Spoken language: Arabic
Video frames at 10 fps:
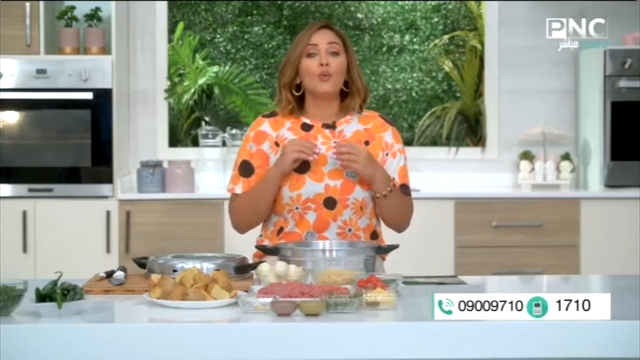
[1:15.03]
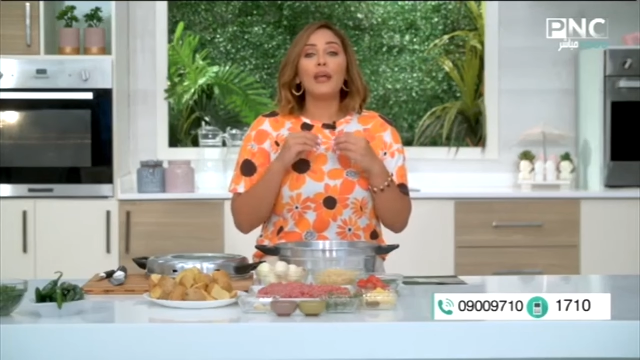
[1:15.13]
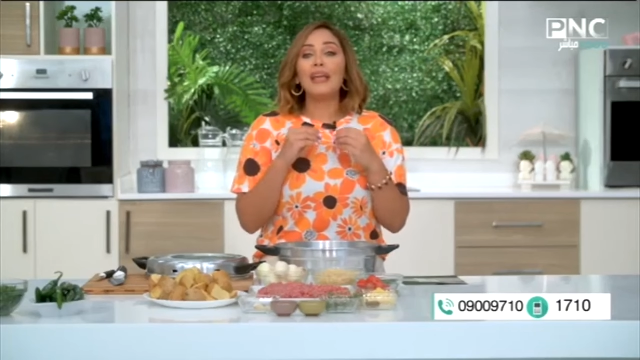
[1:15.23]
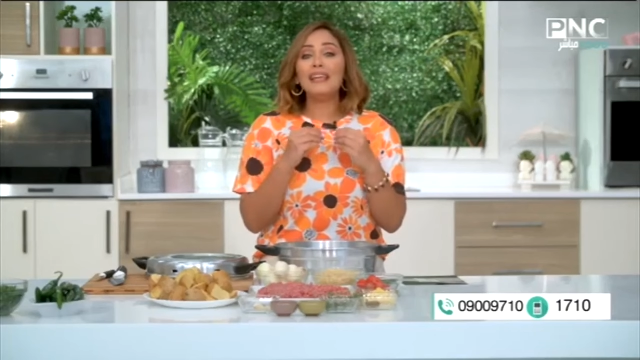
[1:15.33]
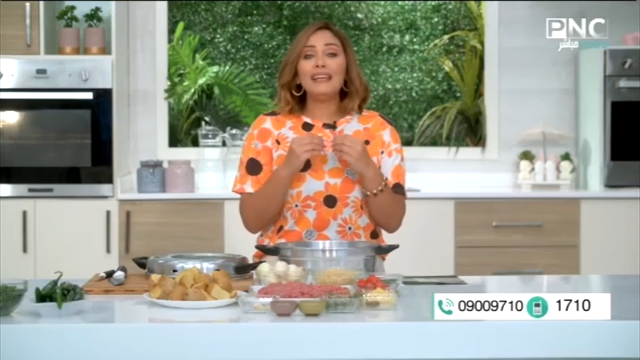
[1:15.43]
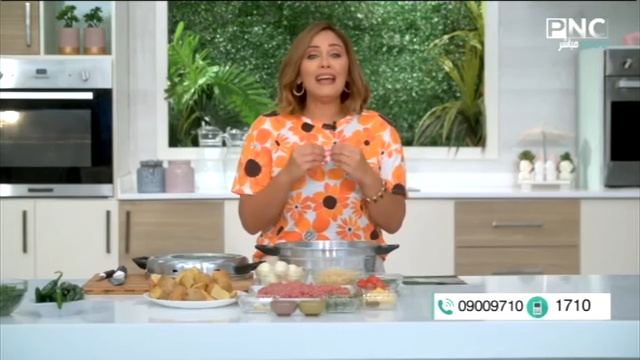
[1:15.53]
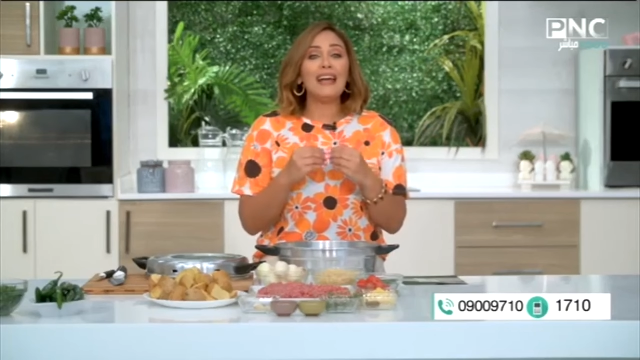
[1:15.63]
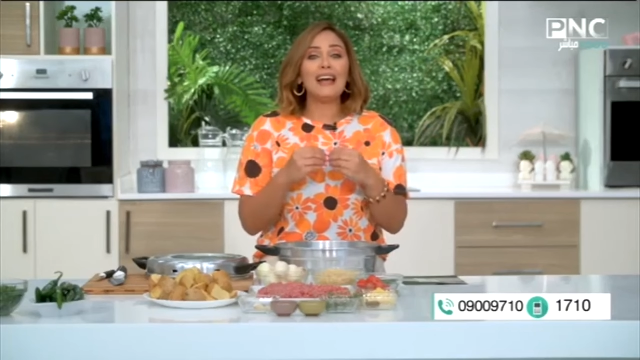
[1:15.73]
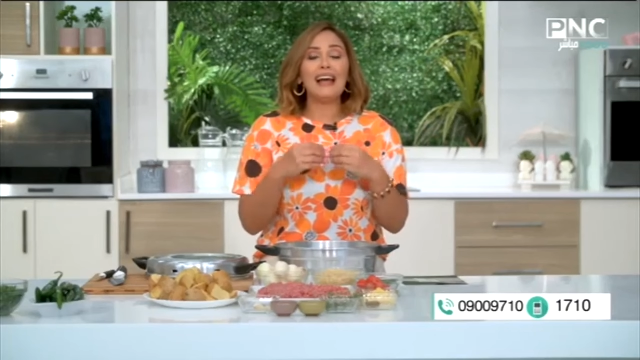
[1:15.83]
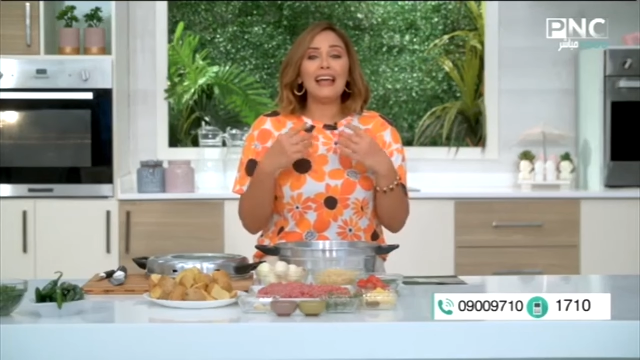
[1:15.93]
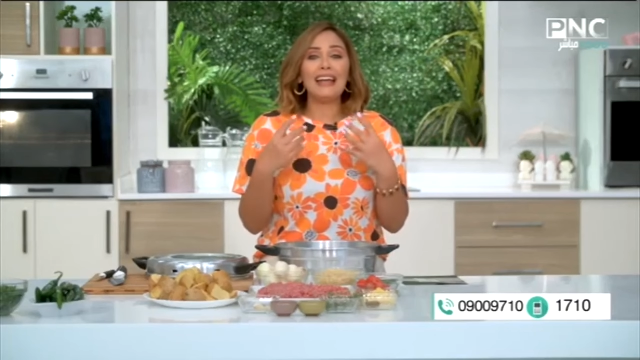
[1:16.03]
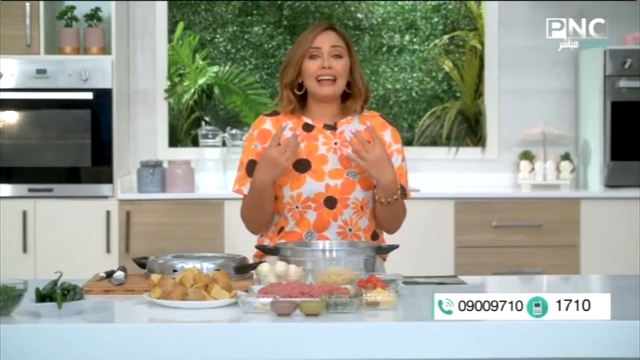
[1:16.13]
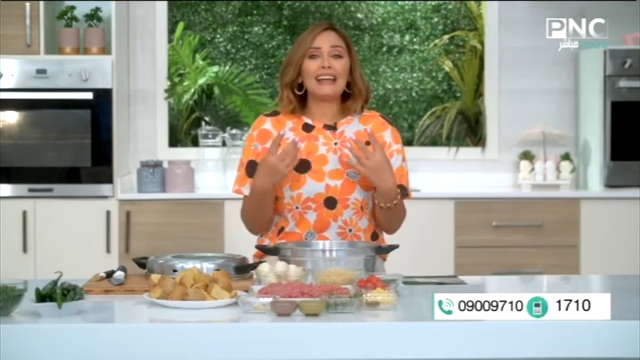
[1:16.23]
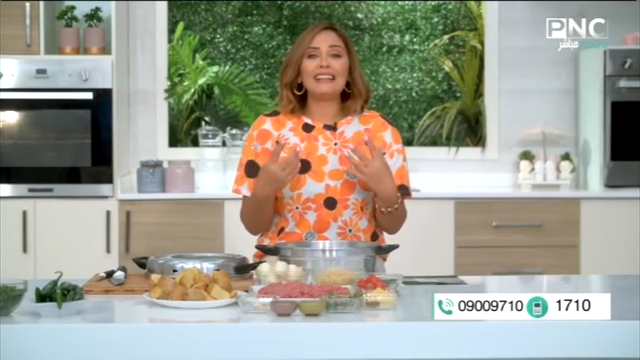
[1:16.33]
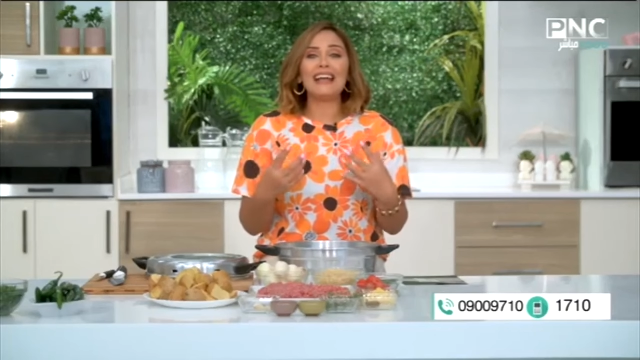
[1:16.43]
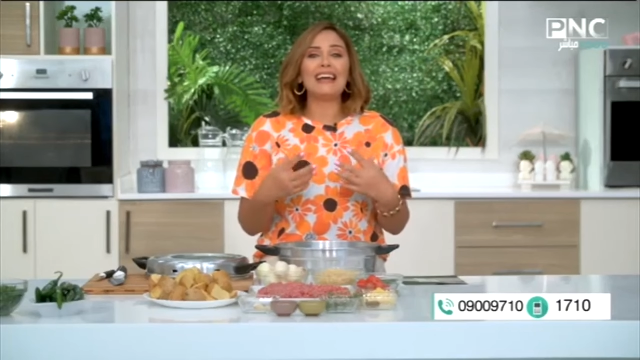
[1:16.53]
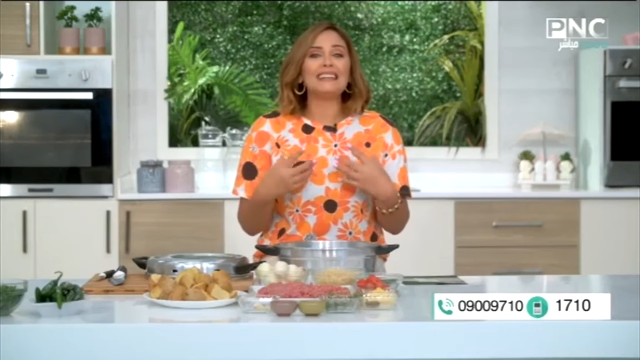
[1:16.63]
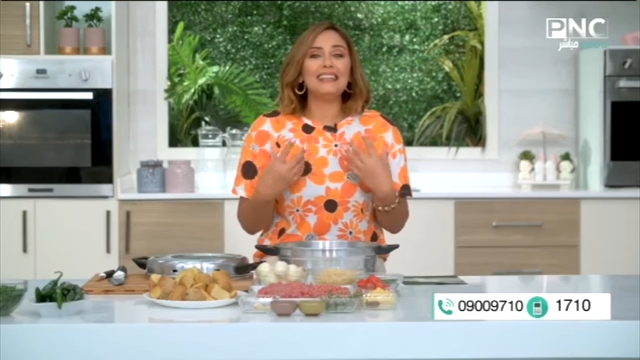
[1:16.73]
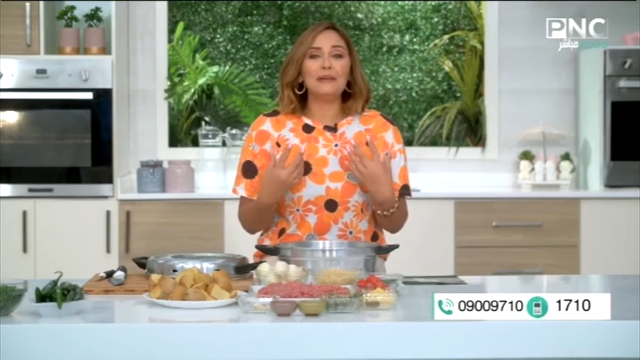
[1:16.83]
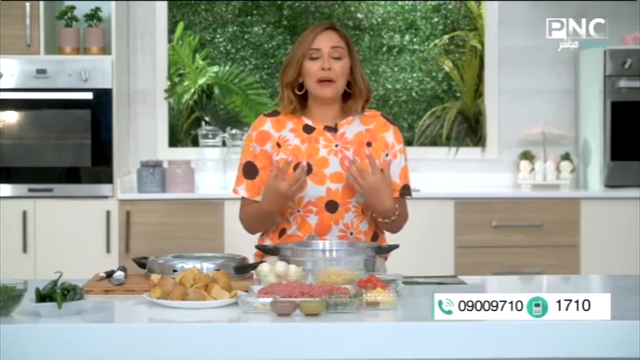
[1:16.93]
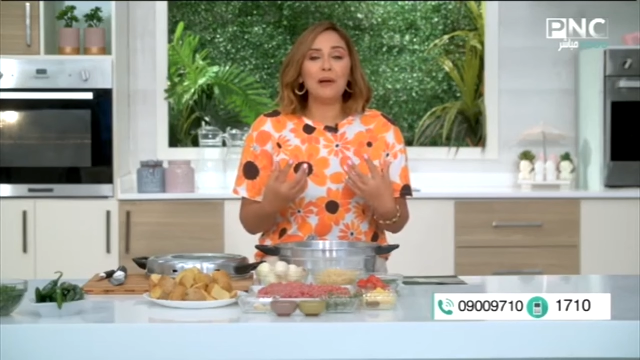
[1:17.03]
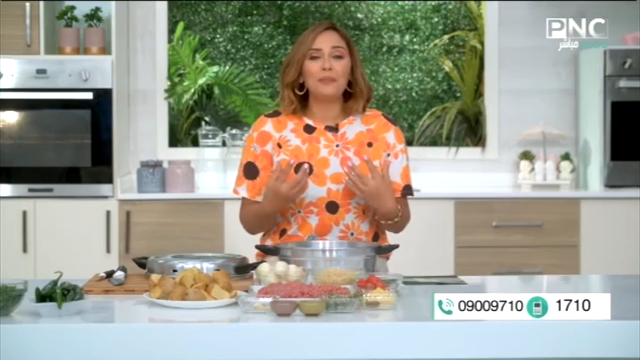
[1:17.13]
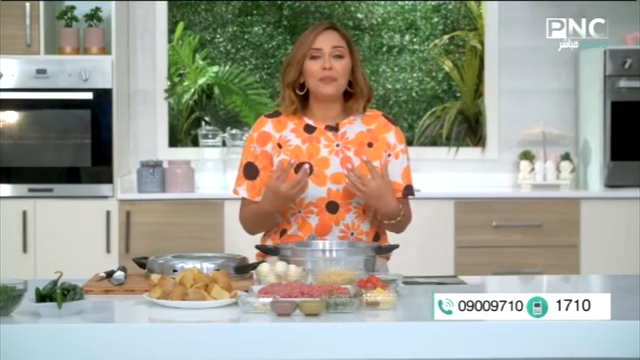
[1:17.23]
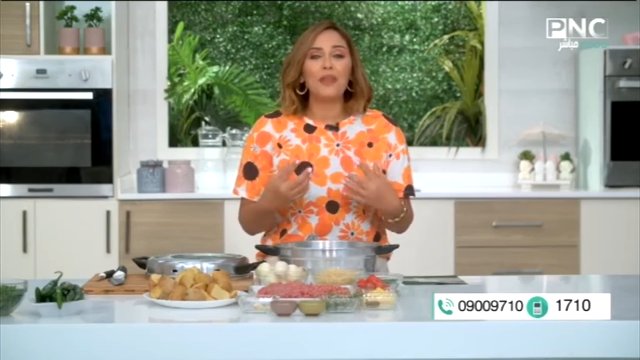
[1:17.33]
وهي حاجه كده قديمه